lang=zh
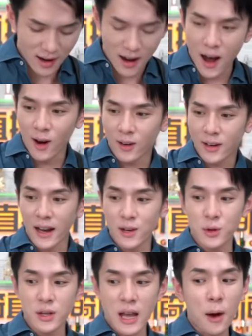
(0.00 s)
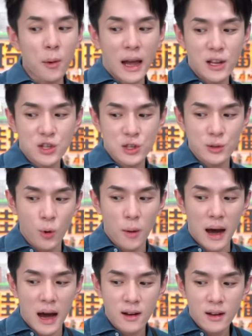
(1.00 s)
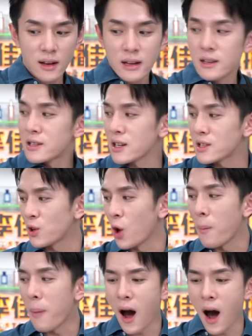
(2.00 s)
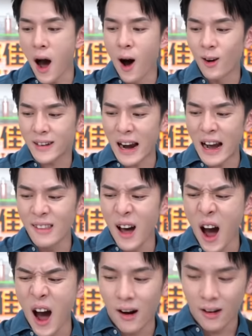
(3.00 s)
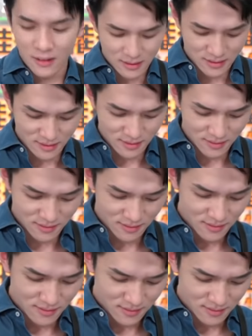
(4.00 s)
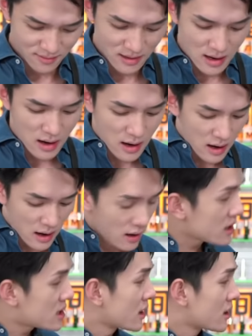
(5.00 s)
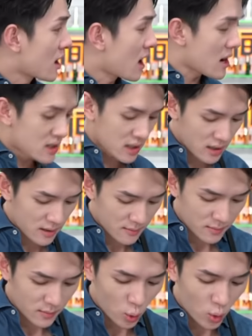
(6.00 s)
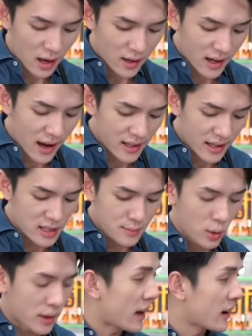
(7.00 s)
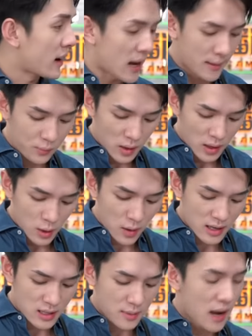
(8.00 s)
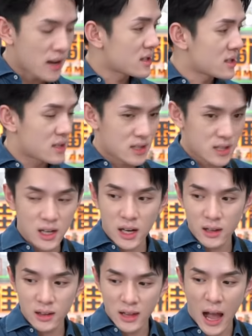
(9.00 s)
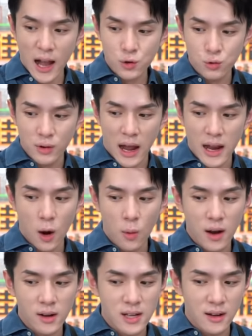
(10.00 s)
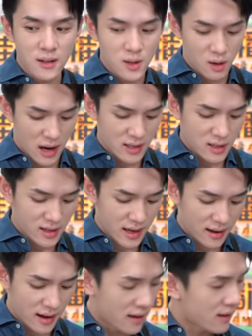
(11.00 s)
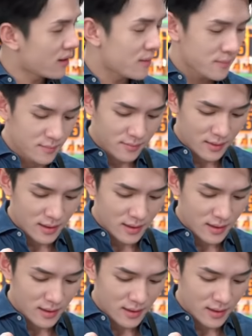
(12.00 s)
这个很好看哎，所以他会来直播吗？这枕头包好好看哦，而且你知道它这个我刚刚开它一直没有开开，因为它怎么样？它是这个拉出来然后往上走，它就以开开了。